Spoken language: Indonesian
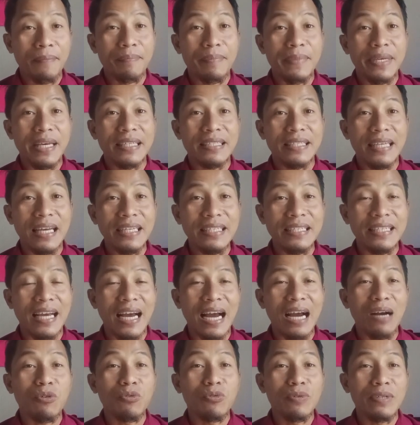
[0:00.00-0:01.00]

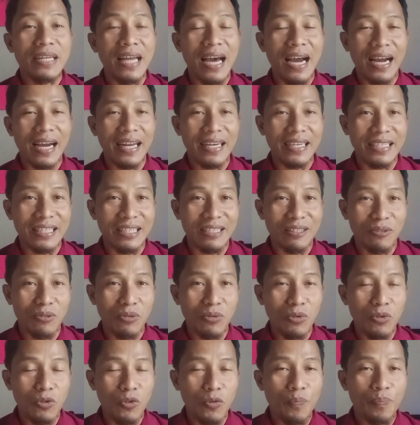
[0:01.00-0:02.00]
Biasanya undangan
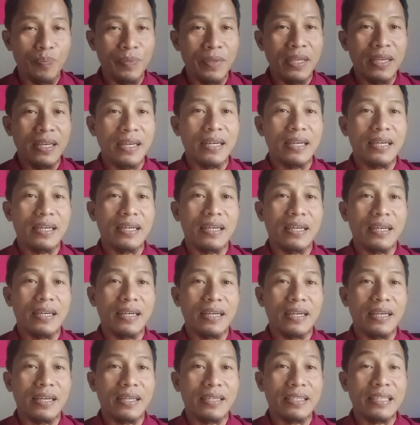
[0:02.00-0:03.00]
itu
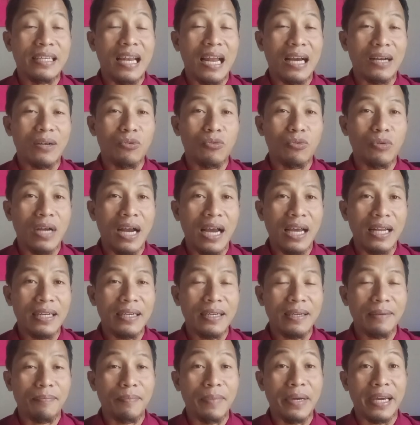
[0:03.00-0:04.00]
Eh,
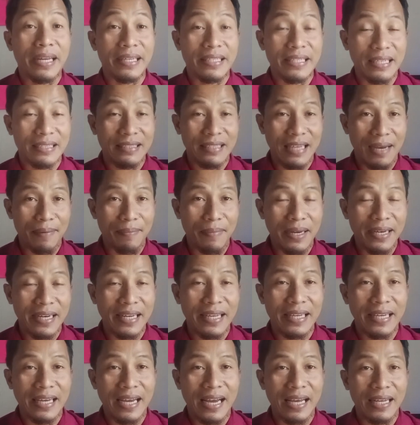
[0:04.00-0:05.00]
dilakukan bekerja sama
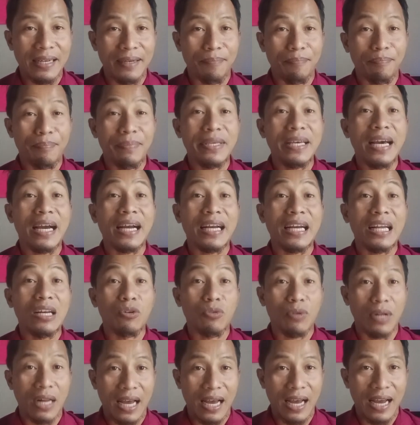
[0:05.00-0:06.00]
dengan pihak
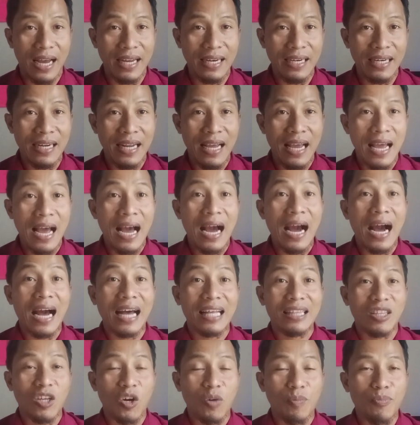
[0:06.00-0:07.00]
kelurahan
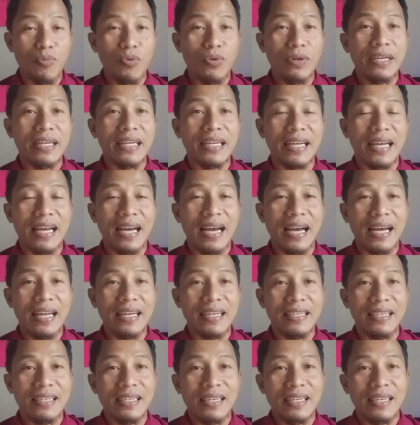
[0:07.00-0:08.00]
ataupun
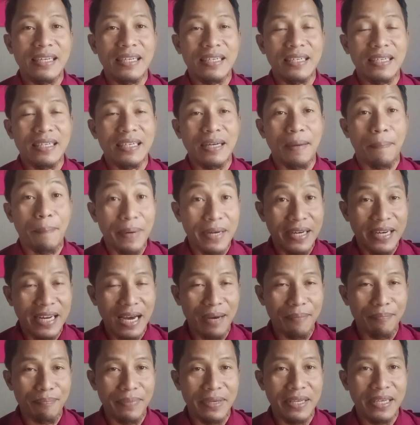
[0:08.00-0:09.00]
dengan e,
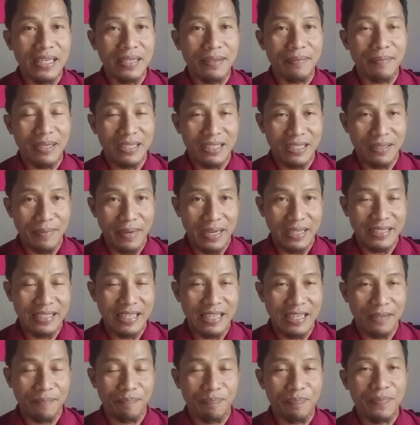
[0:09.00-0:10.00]
pendamping
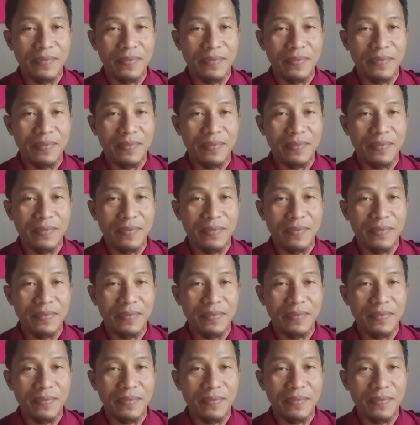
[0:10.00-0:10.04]
masing-masing.